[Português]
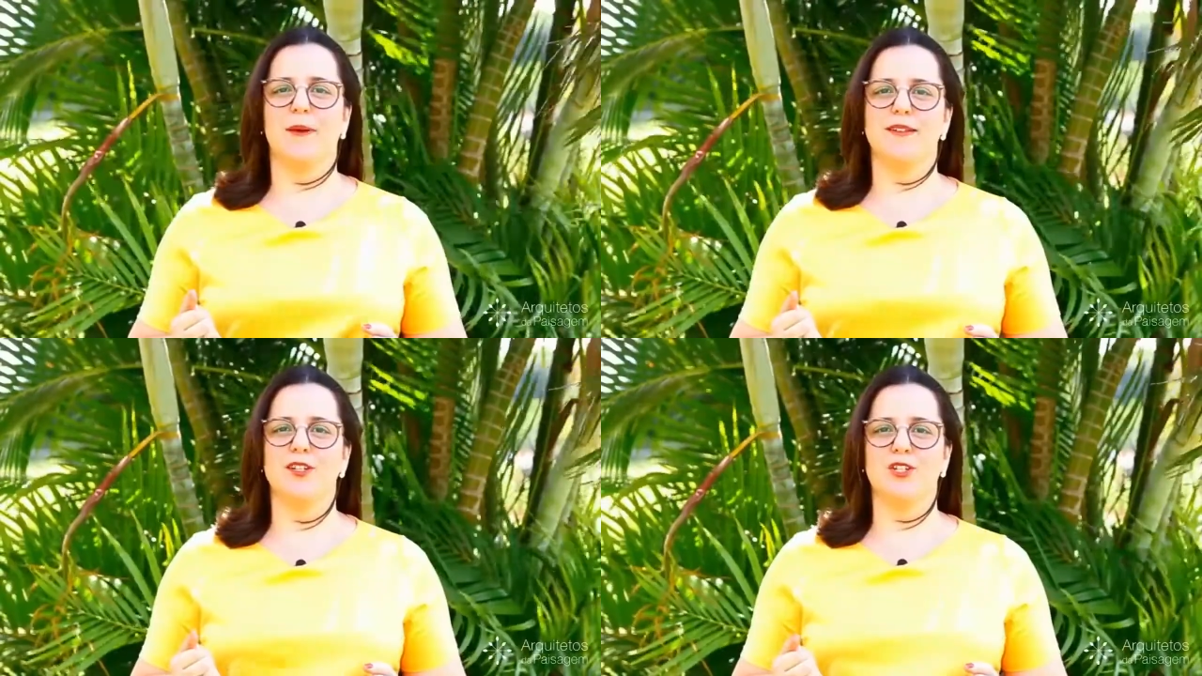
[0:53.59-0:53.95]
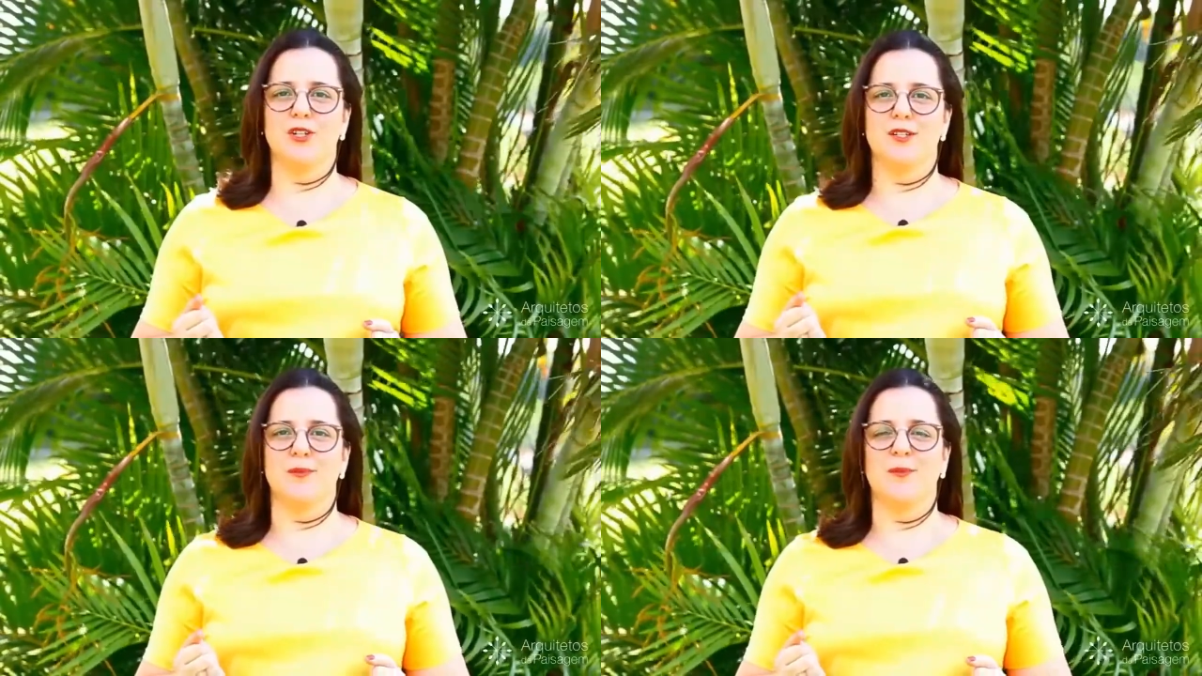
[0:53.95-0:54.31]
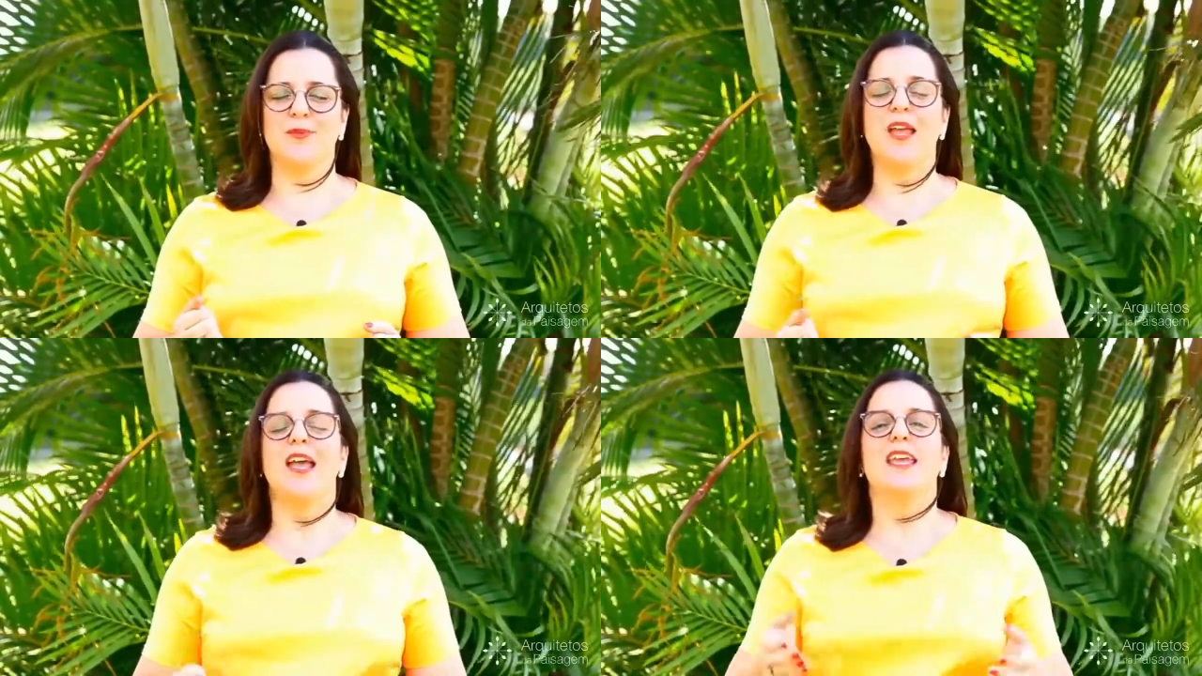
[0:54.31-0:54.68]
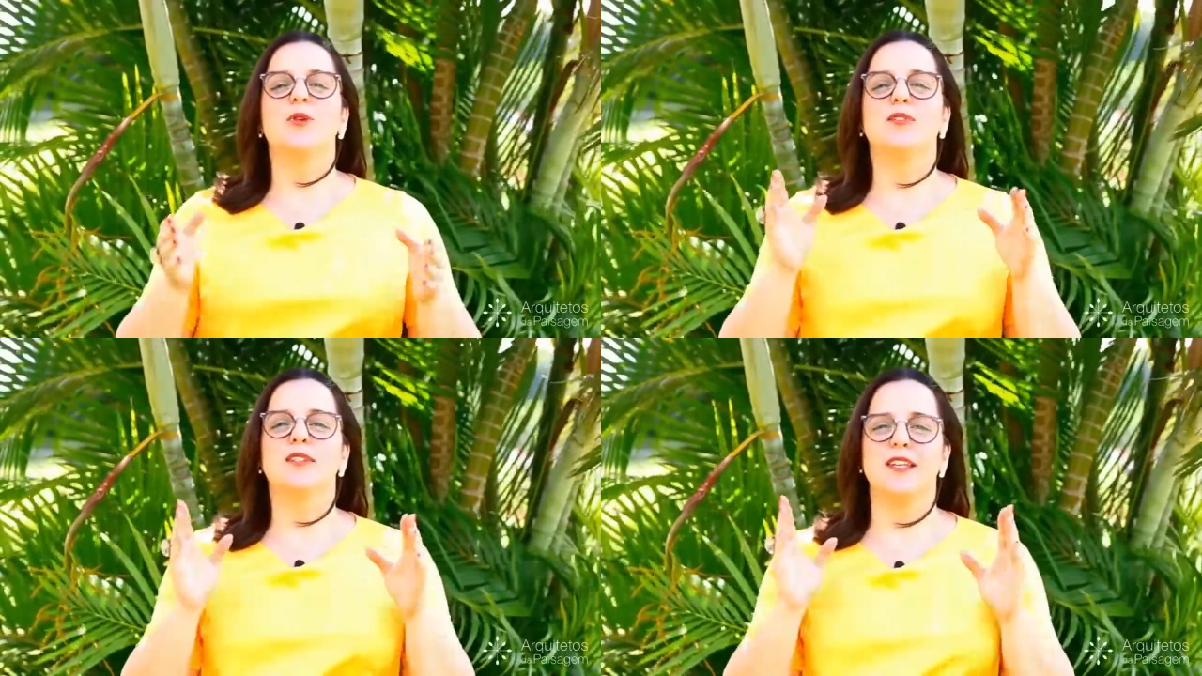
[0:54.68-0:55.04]
paisagismo.
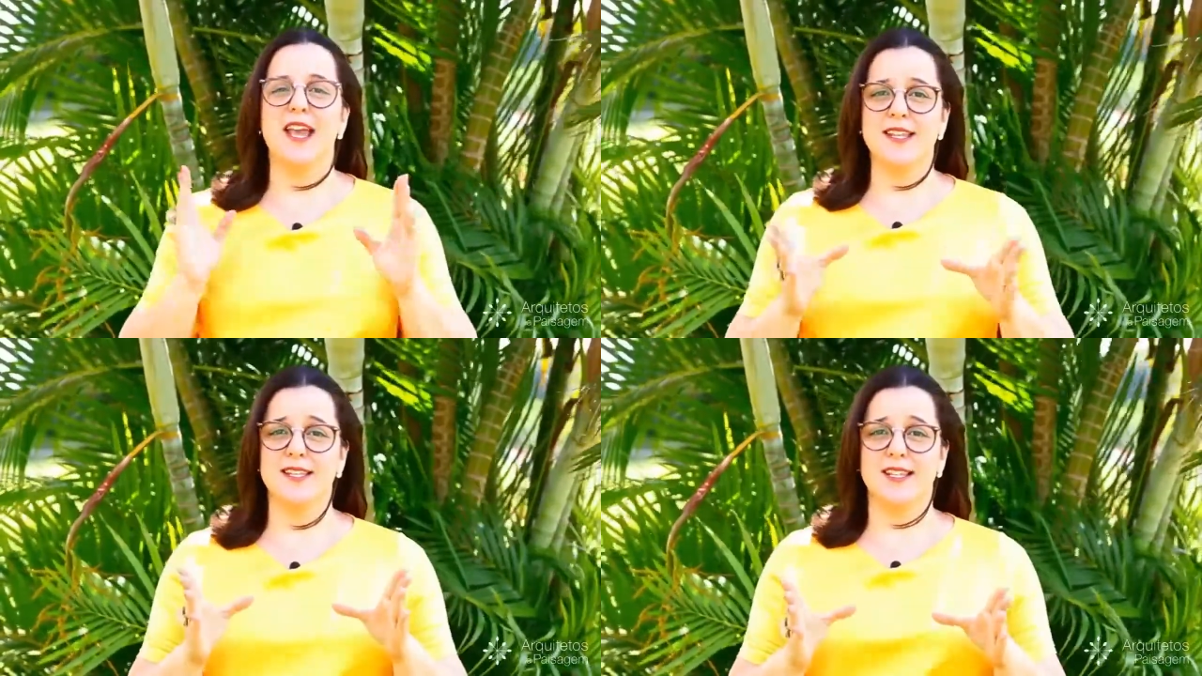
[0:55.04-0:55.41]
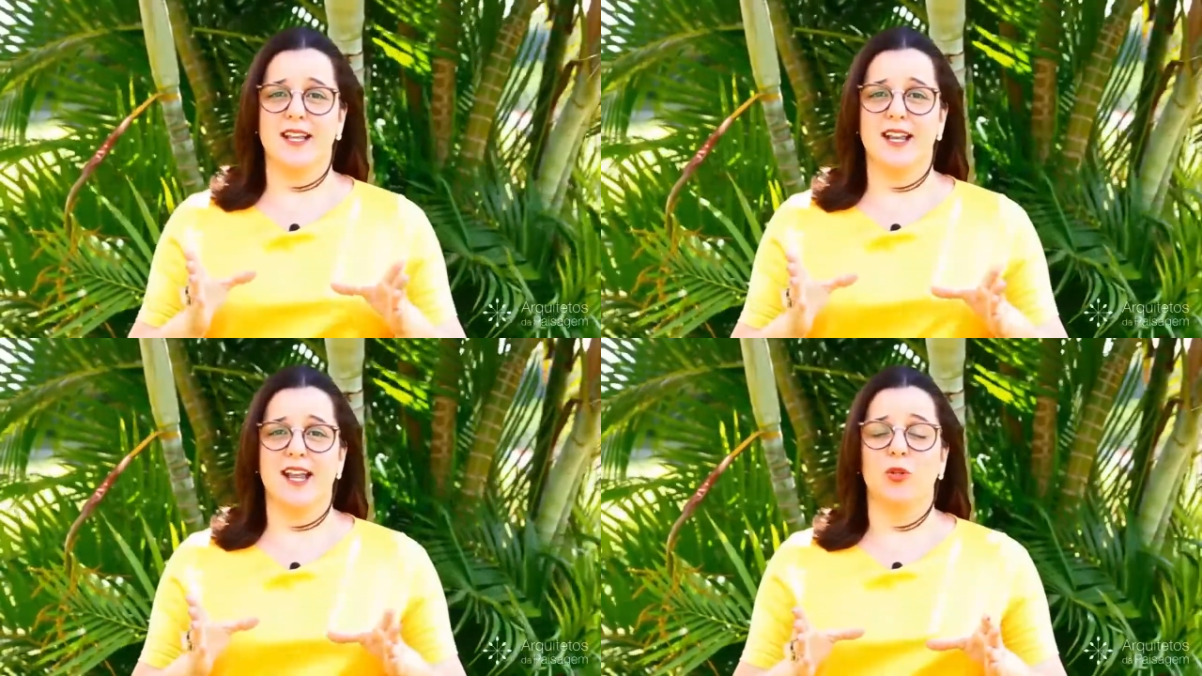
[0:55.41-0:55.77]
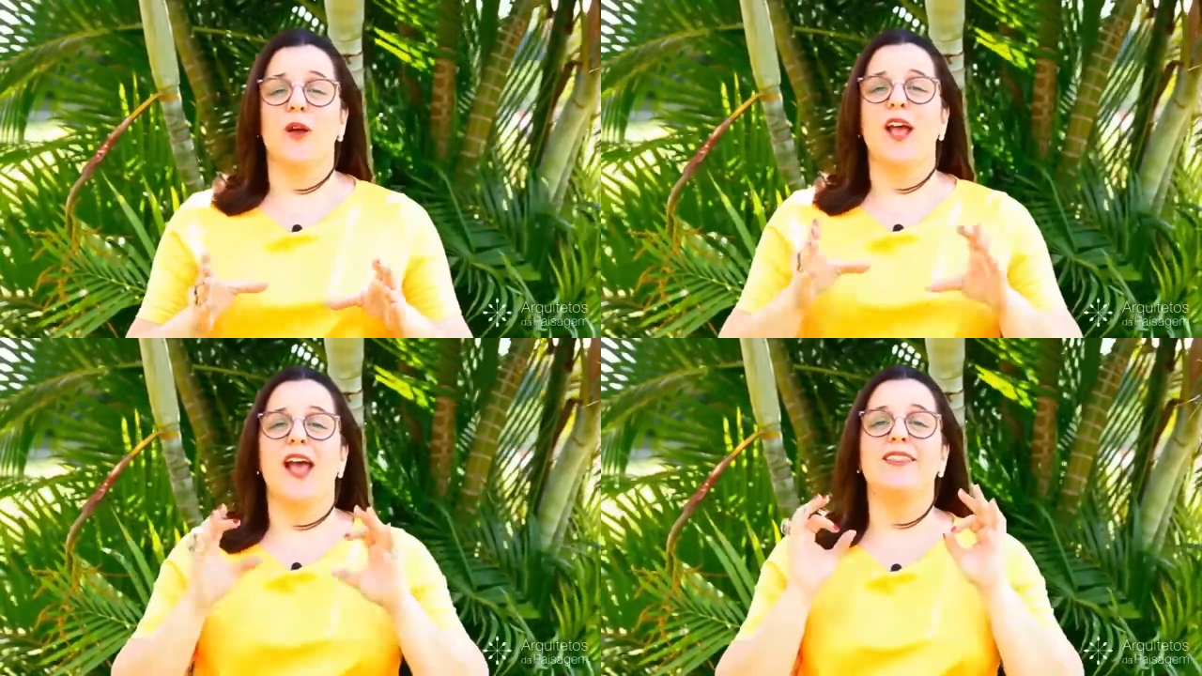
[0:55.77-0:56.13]
E, e, esse segredo